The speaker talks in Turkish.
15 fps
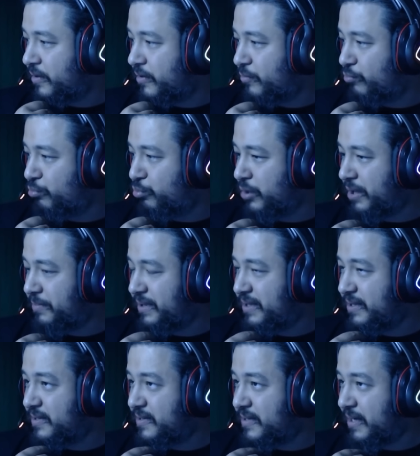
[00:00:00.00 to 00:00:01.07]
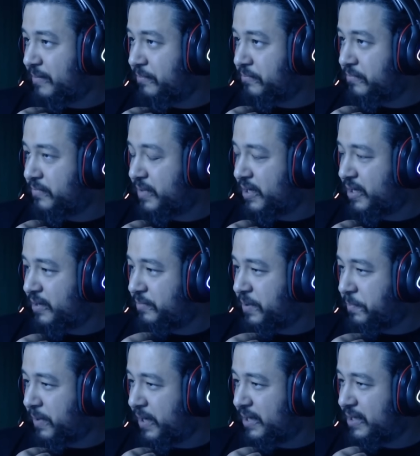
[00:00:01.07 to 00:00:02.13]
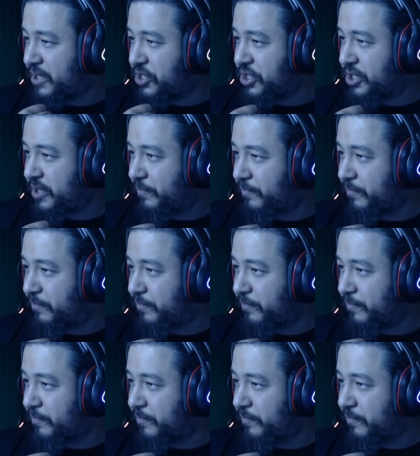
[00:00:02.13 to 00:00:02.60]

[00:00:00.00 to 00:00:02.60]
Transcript: Bulabilirsem e, bir paylaşayım.